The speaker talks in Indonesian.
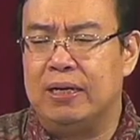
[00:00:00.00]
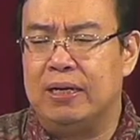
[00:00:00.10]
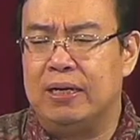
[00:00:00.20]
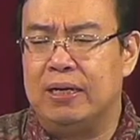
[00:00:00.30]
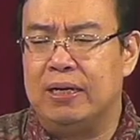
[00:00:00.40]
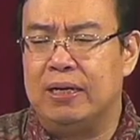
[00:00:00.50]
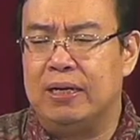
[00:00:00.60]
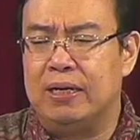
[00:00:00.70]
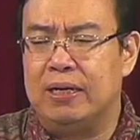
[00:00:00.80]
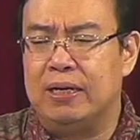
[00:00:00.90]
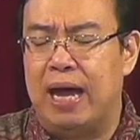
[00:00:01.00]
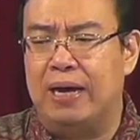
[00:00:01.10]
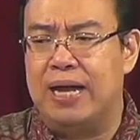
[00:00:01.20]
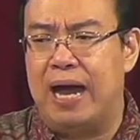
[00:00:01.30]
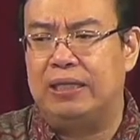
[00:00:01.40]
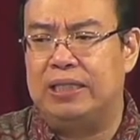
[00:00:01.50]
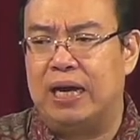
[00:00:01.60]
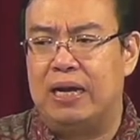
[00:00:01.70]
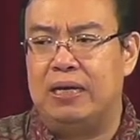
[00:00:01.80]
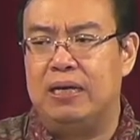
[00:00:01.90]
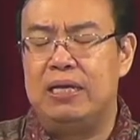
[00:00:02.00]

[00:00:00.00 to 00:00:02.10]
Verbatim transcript: Tidak mungkin ada ajaran